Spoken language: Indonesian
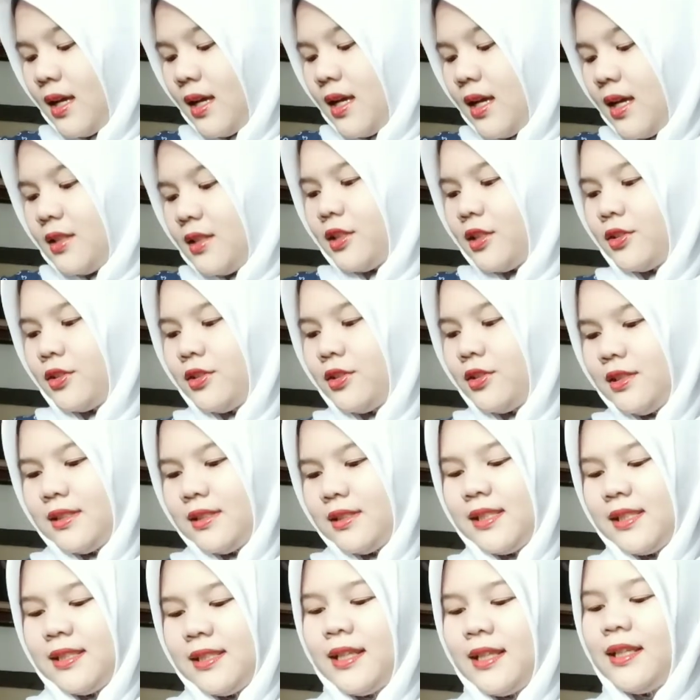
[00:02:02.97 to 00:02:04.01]
Terus di
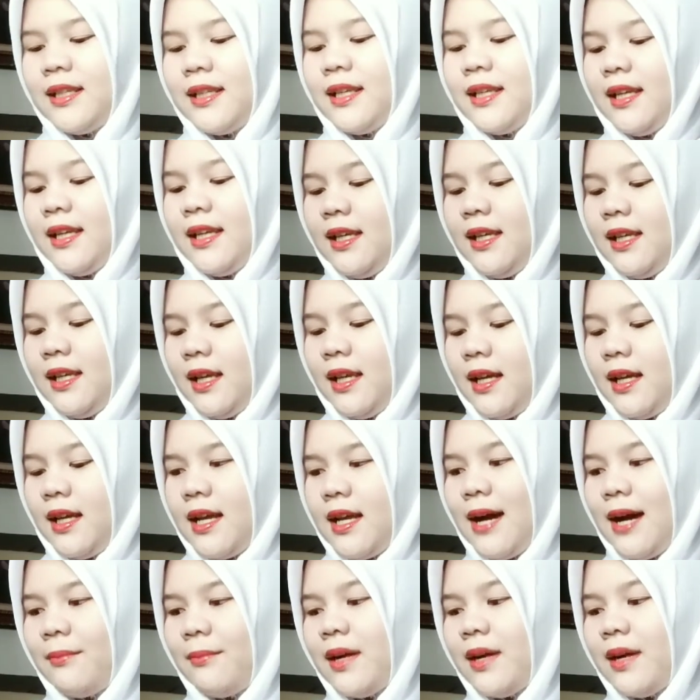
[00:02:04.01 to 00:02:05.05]
sini
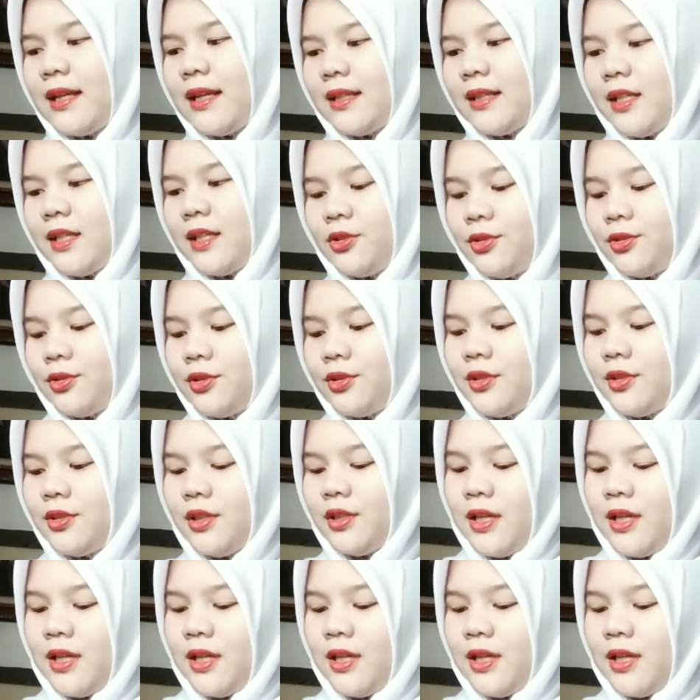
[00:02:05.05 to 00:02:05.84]
gambarnya itu